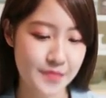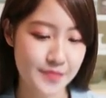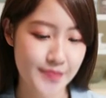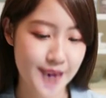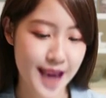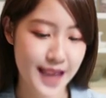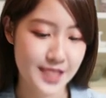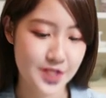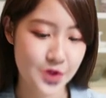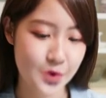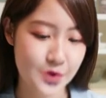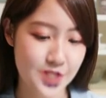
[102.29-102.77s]

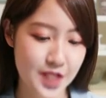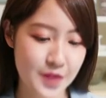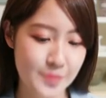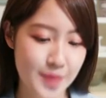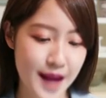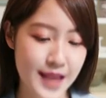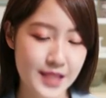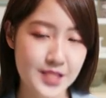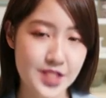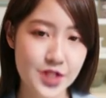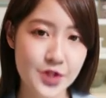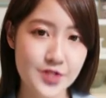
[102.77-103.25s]
发球胜
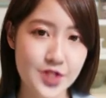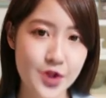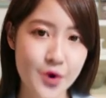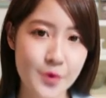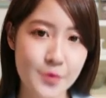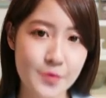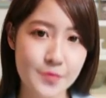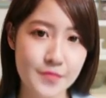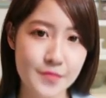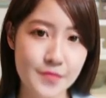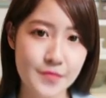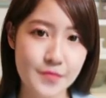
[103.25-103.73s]
盘局
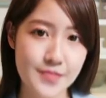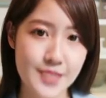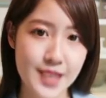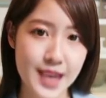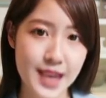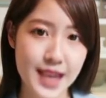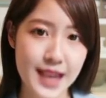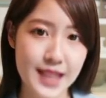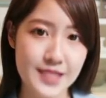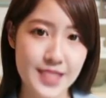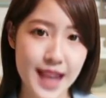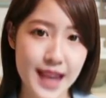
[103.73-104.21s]
中，德
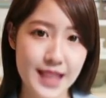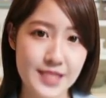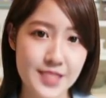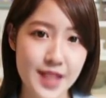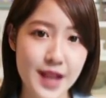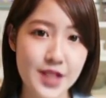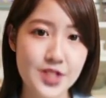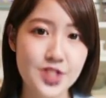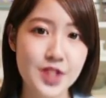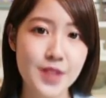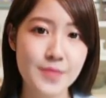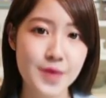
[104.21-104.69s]
约在
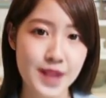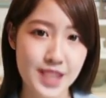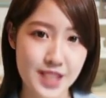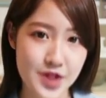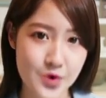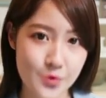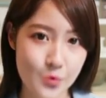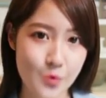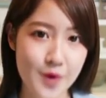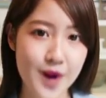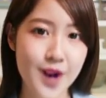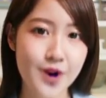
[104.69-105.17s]
三十比
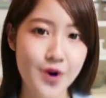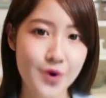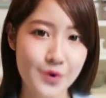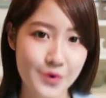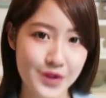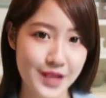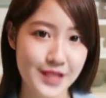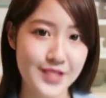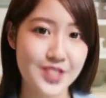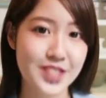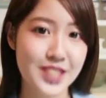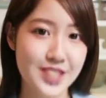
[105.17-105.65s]
一五后
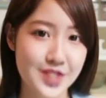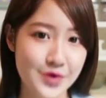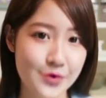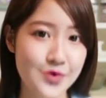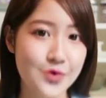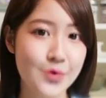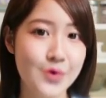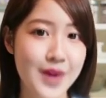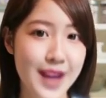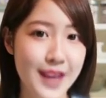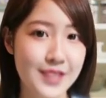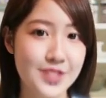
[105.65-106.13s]
连续送
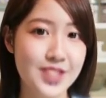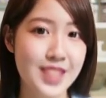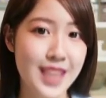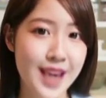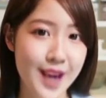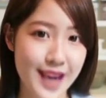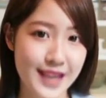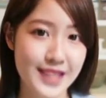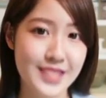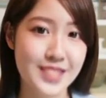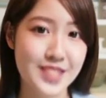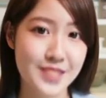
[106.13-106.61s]
出两记
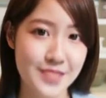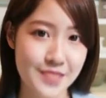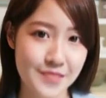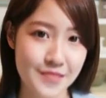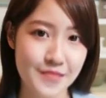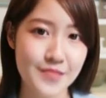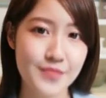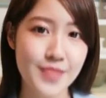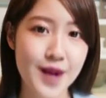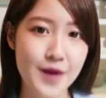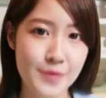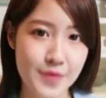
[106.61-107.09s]
ace，
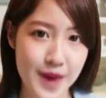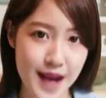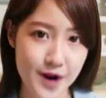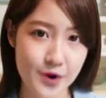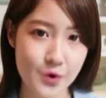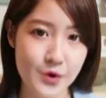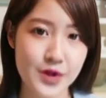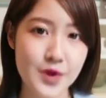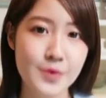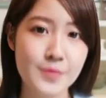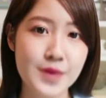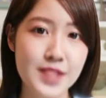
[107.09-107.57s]
保发
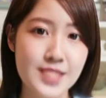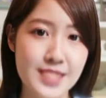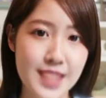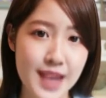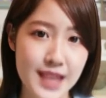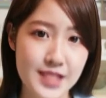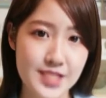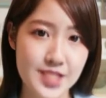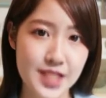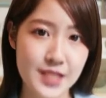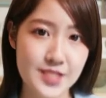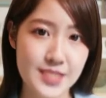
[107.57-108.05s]
后六比
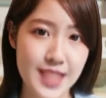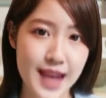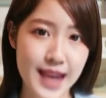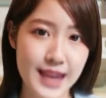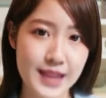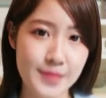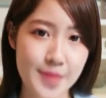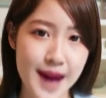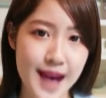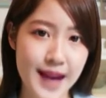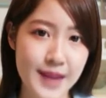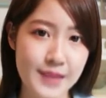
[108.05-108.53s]
三先下
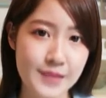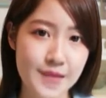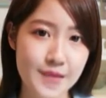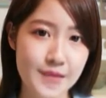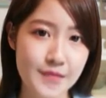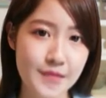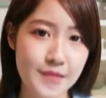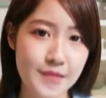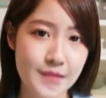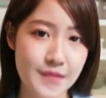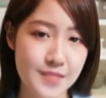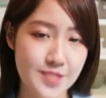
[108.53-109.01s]
一盘。
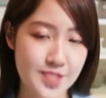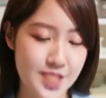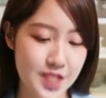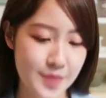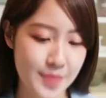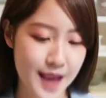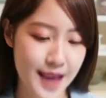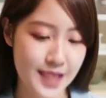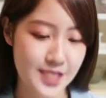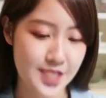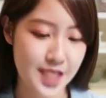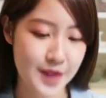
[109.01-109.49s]
次
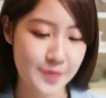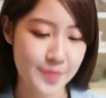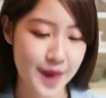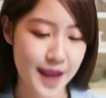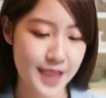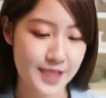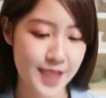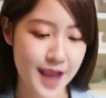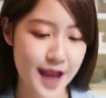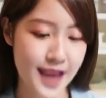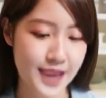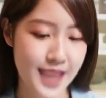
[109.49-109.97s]
盘前
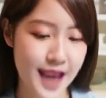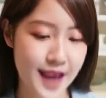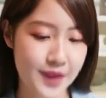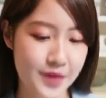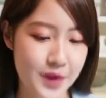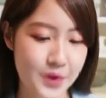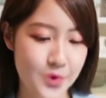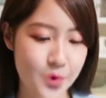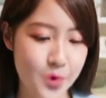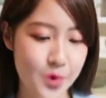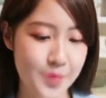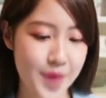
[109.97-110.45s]
半段两
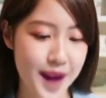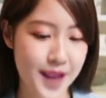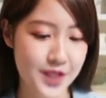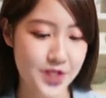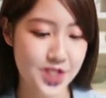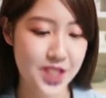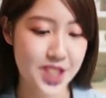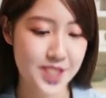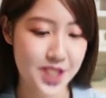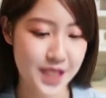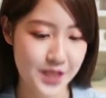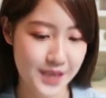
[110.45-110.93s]
人互保
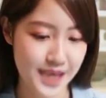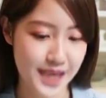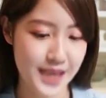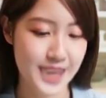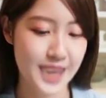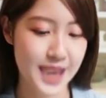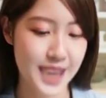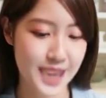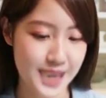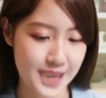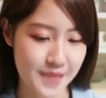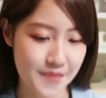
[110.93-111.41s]
势均力
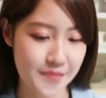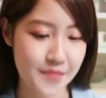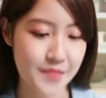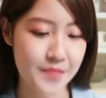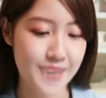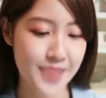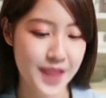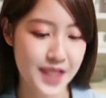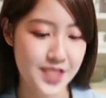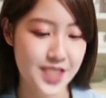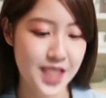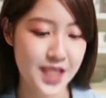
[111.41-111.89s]
敌。
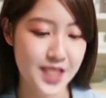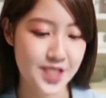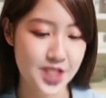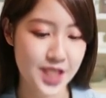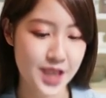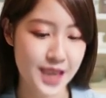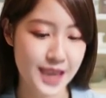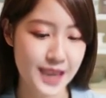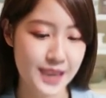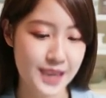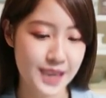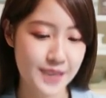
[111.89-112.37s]
第七
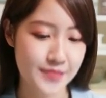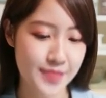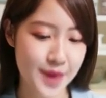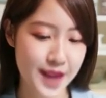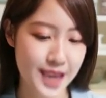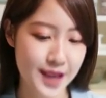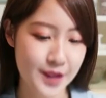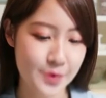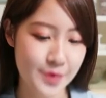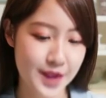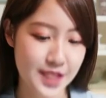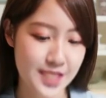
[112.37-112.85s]
局，梅
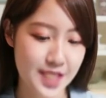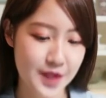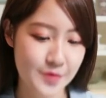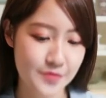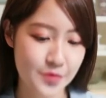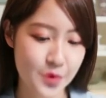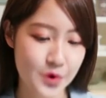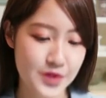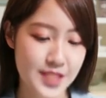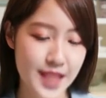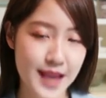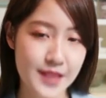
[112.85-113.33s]
德韦杰
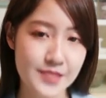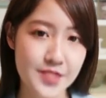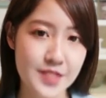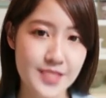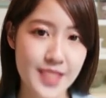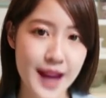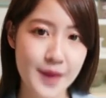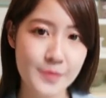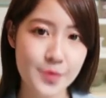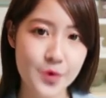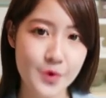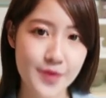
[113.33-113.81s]
夫再次
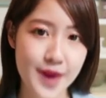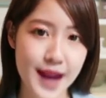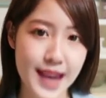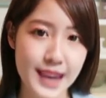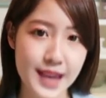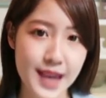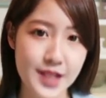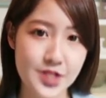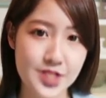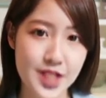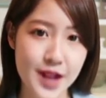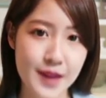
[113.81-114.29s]
在破发
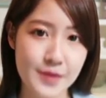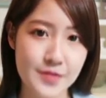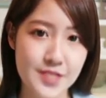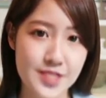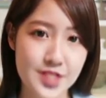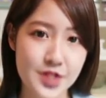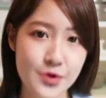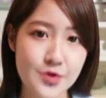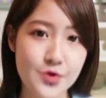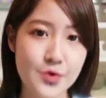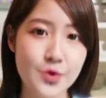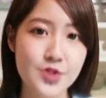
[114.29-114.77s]
点上
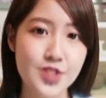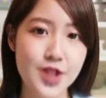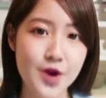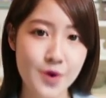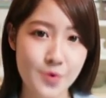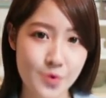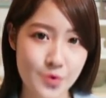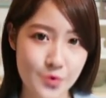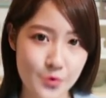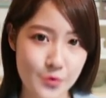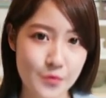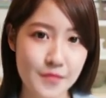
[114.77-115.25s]
送出双
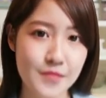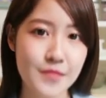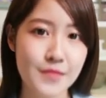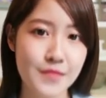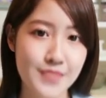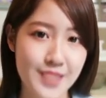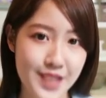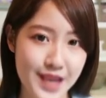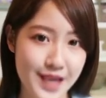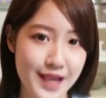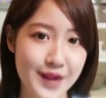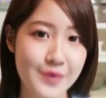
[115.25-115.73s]
误，
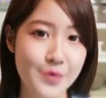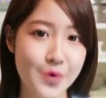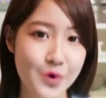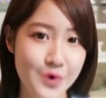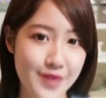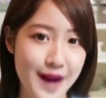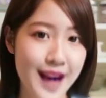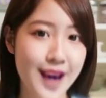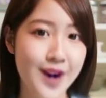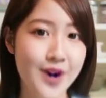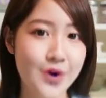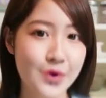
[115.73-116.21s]
德约破
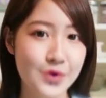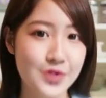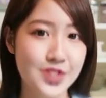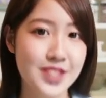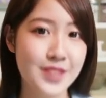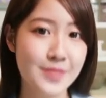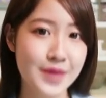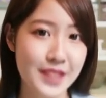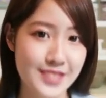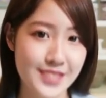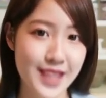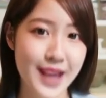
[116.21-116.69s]
发后
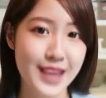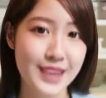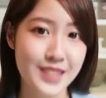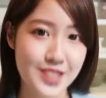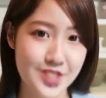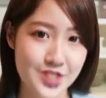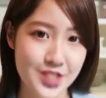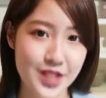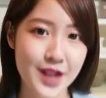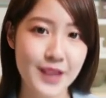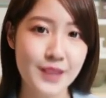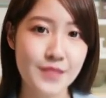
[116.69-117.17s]
四比三领
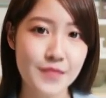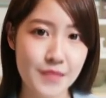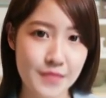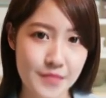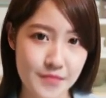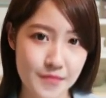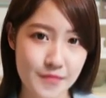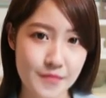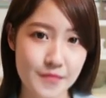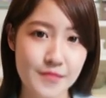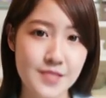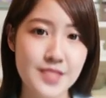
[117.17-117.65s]
先。
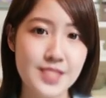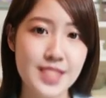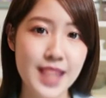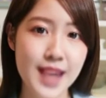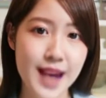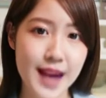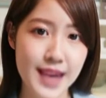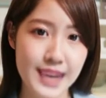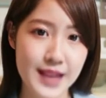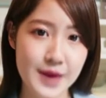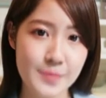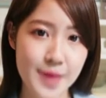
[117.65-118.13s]
虽
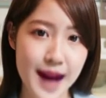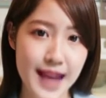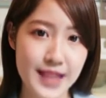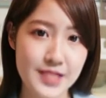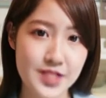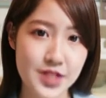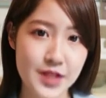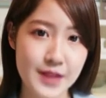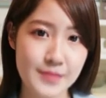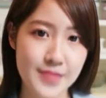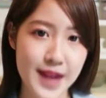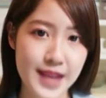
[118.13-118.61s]
然第八
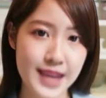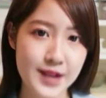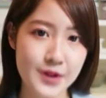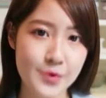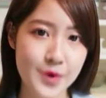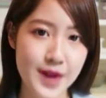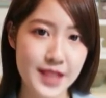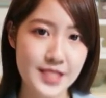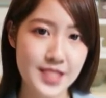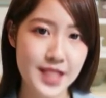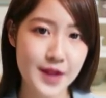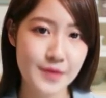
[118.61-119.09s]
局梅德
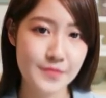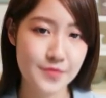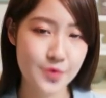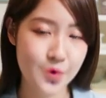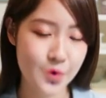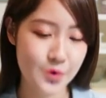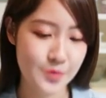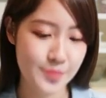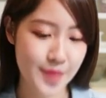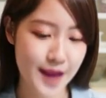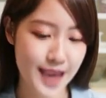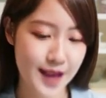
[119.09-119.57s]
韦杰
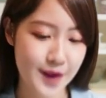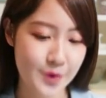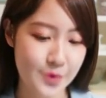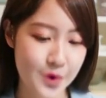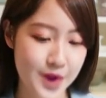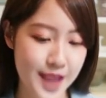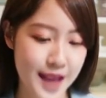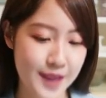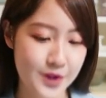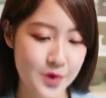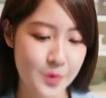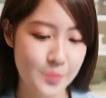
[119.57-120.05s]
夫拿到
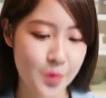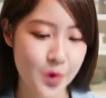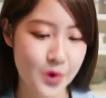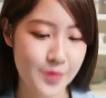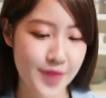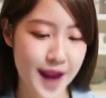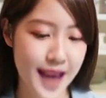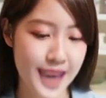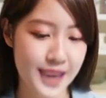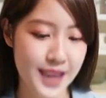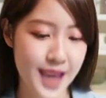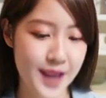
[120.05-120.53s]
过两个破
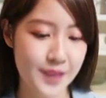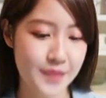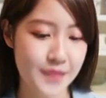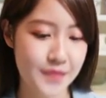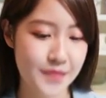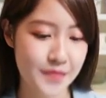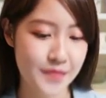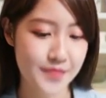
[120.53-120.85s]
发点。